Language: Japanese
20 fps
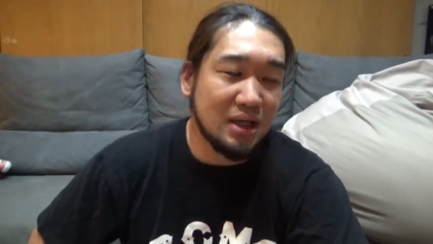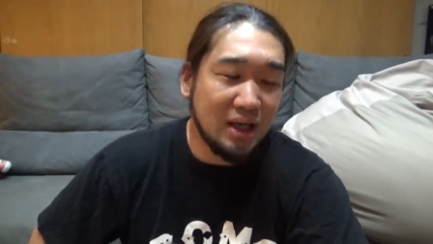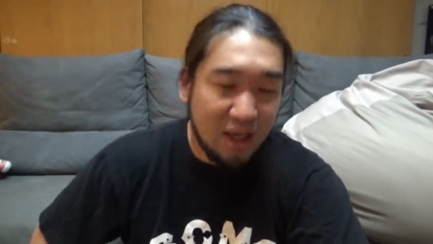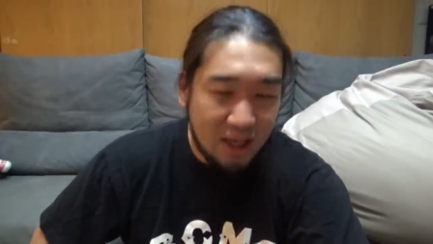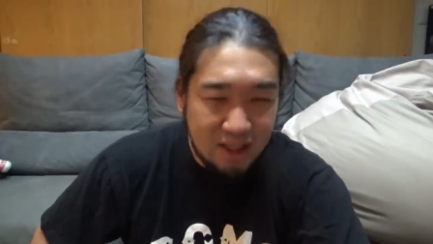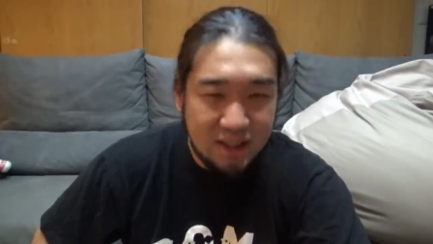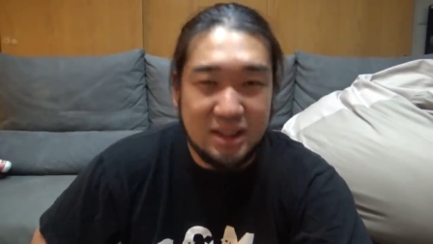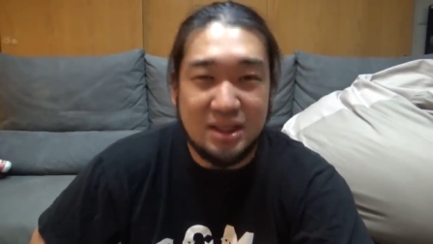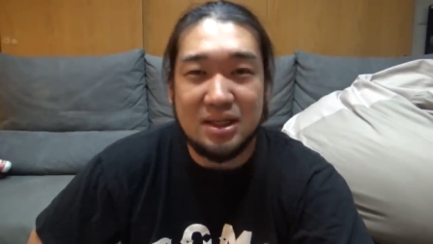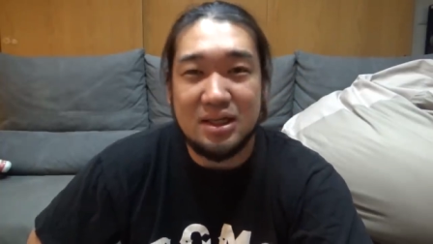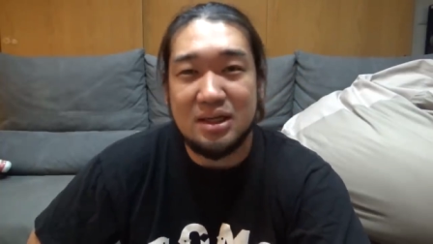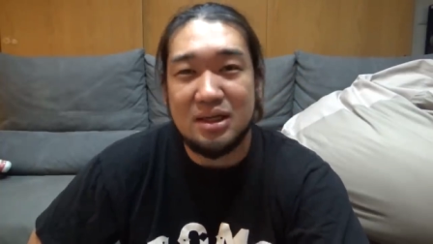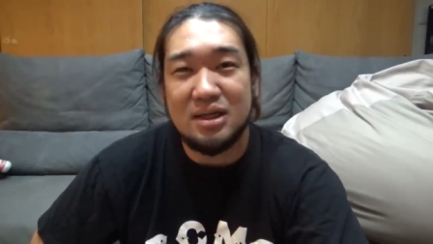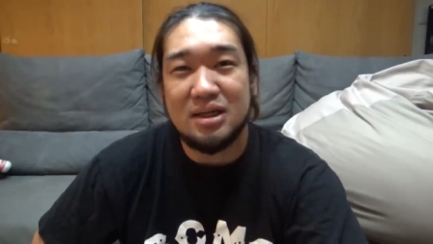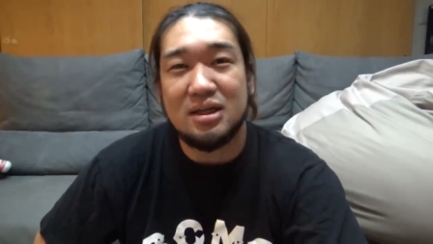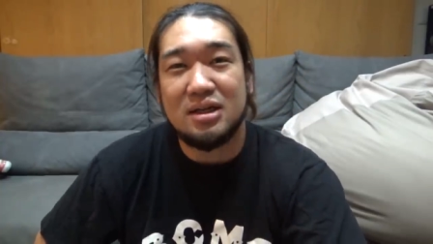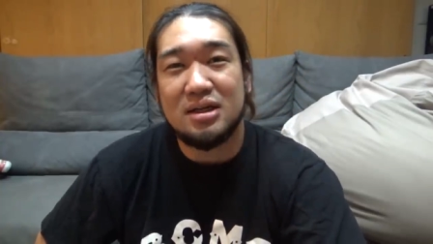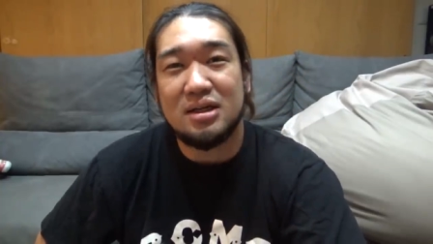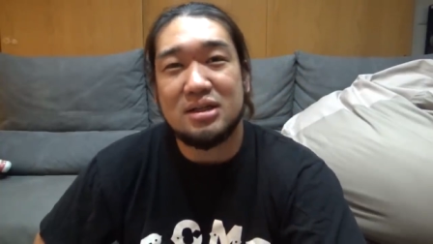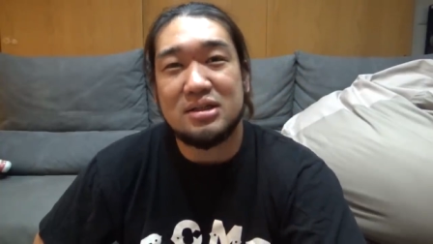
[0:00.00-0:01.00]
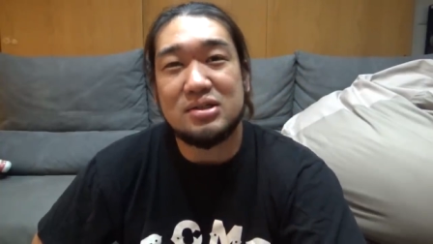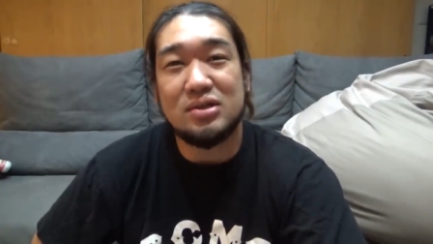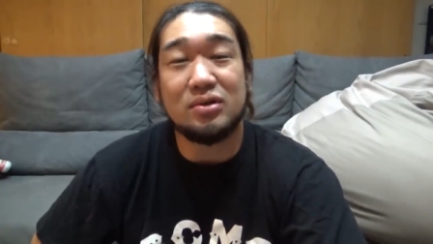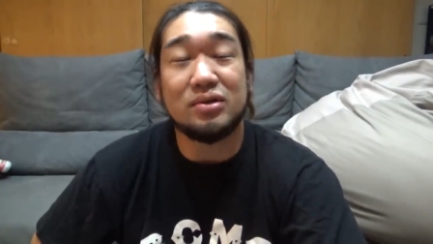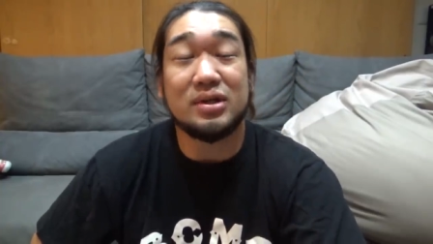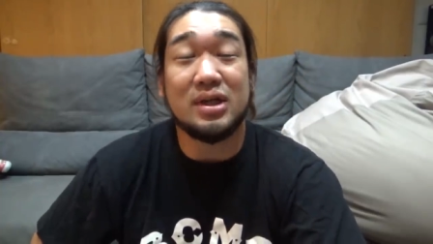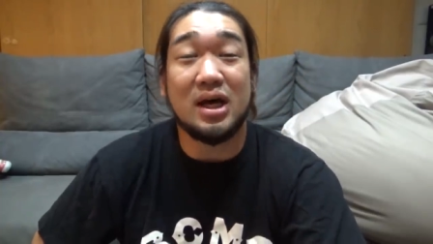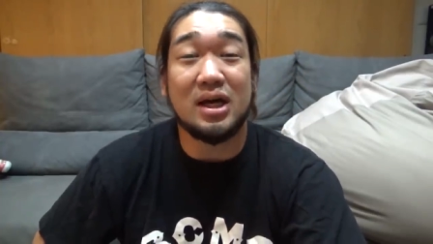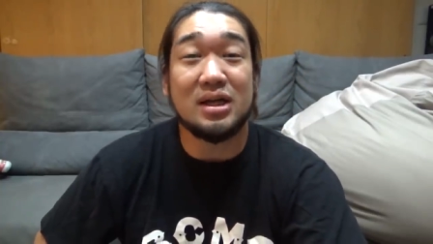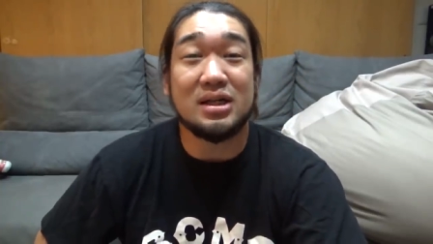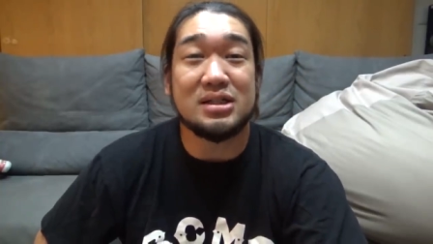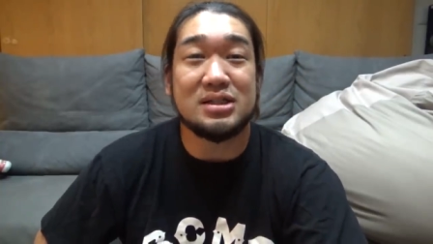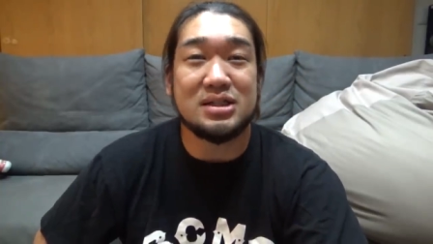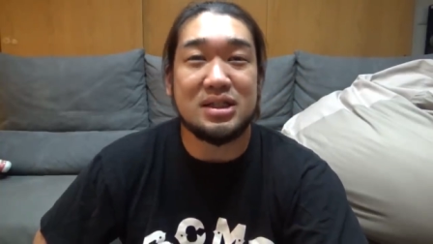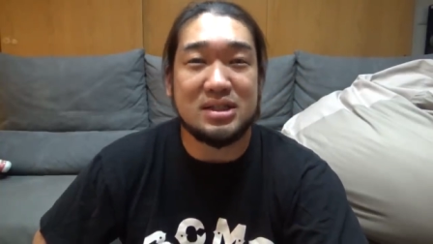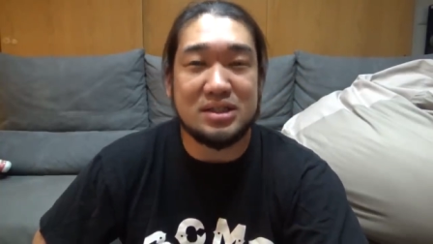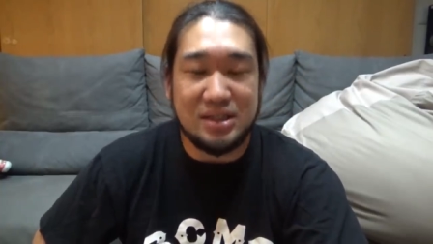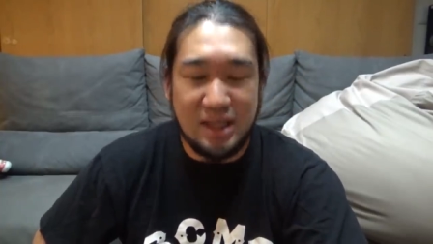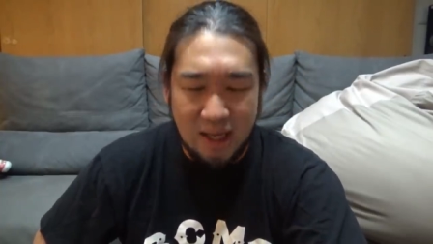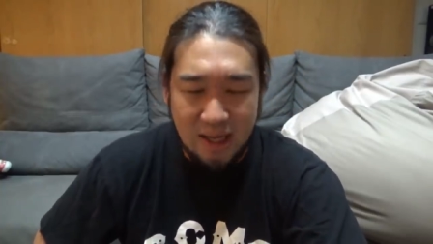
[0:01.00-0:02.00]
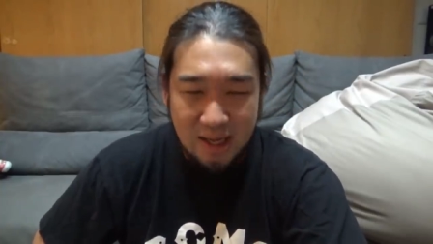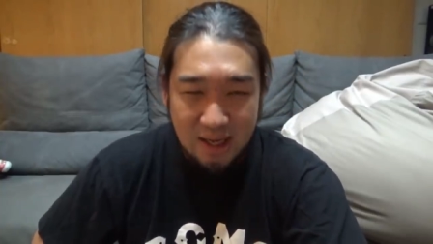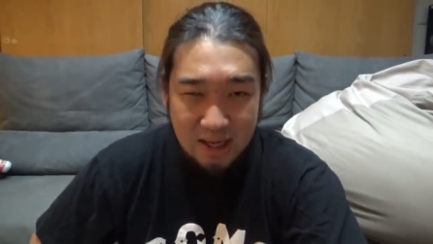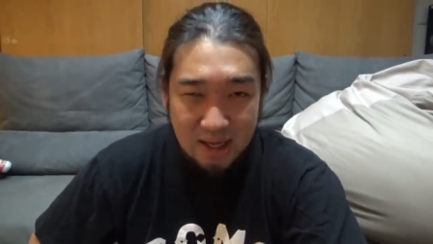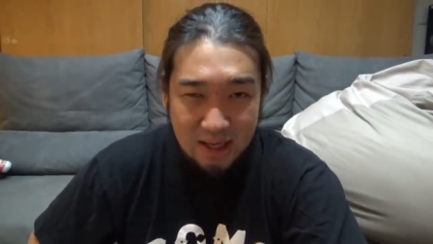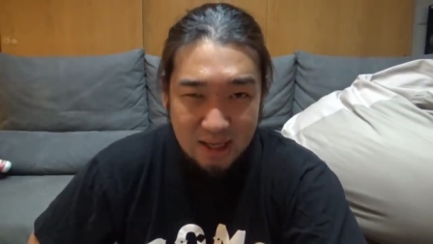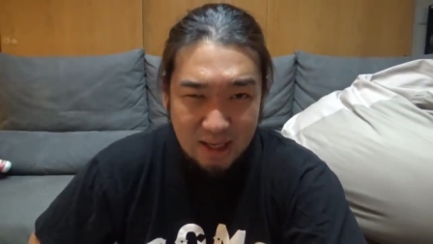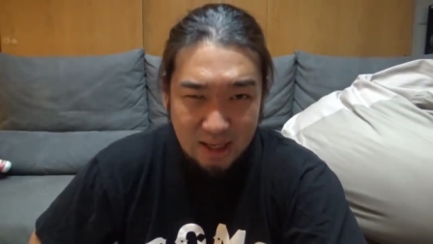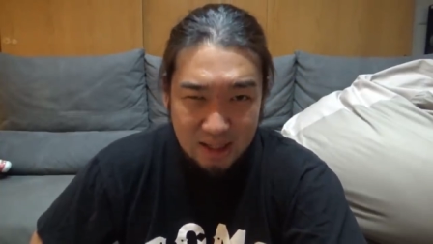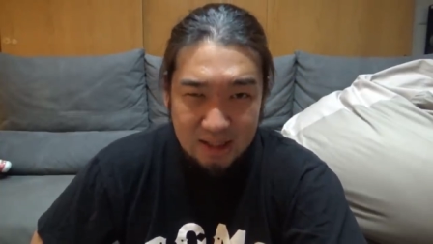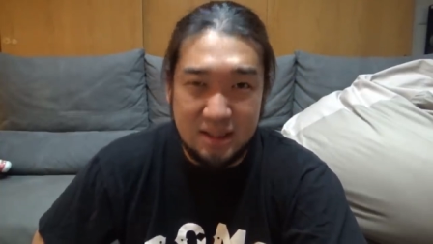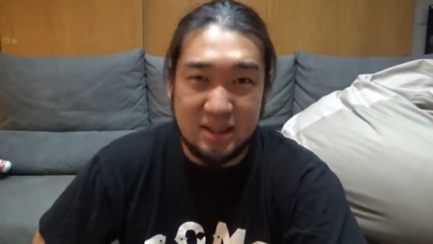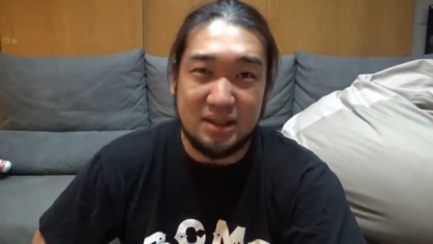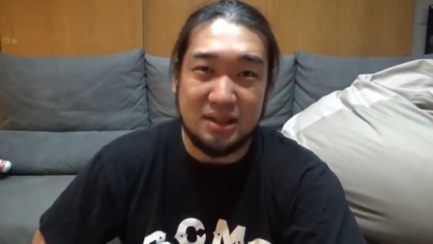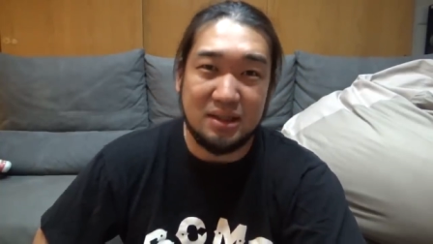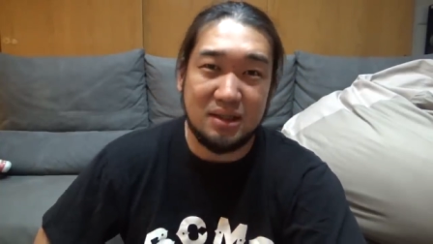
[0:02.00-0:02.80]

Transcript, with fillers: はいそんな話でしたはい